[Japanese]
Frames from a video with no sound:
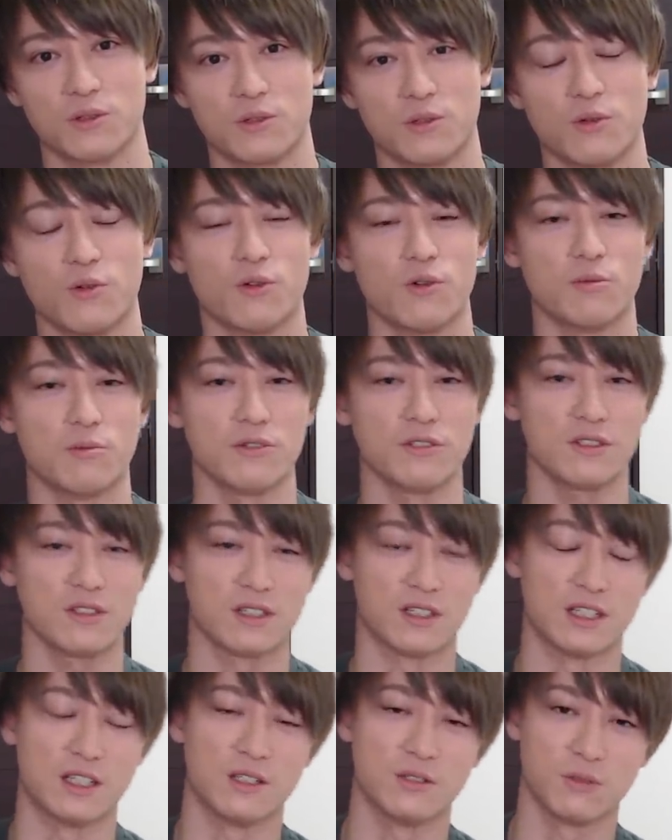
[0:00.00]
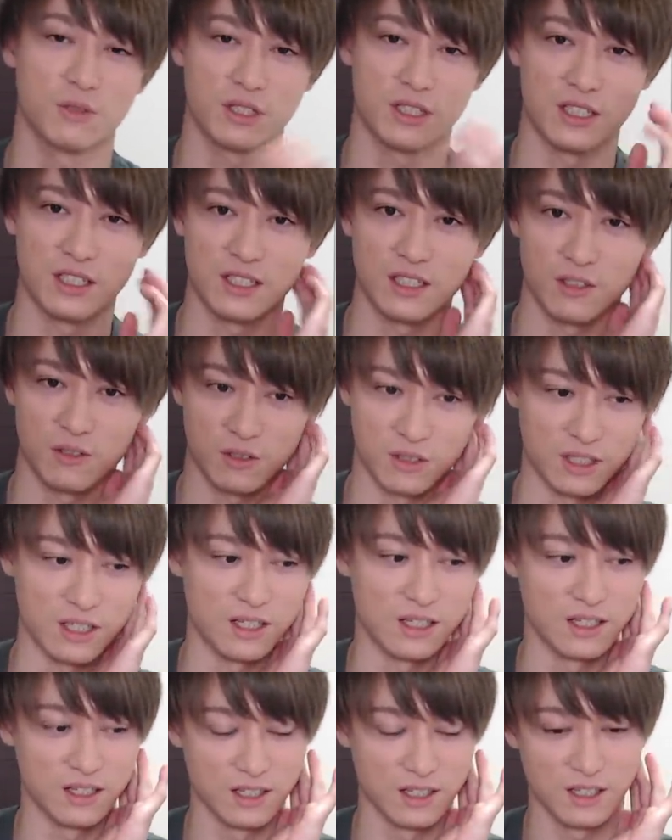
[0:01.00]
そう思った理由を知りたく
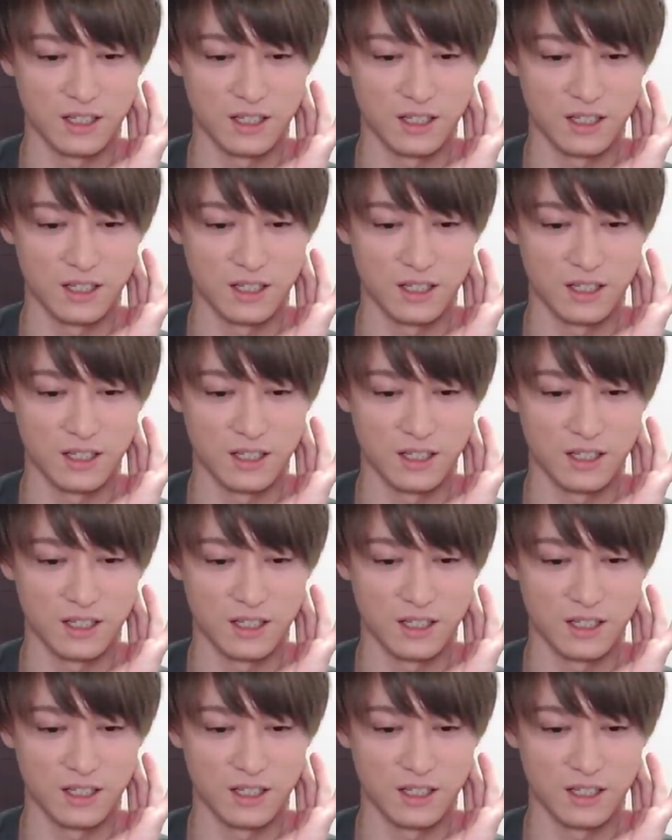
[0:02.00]
て。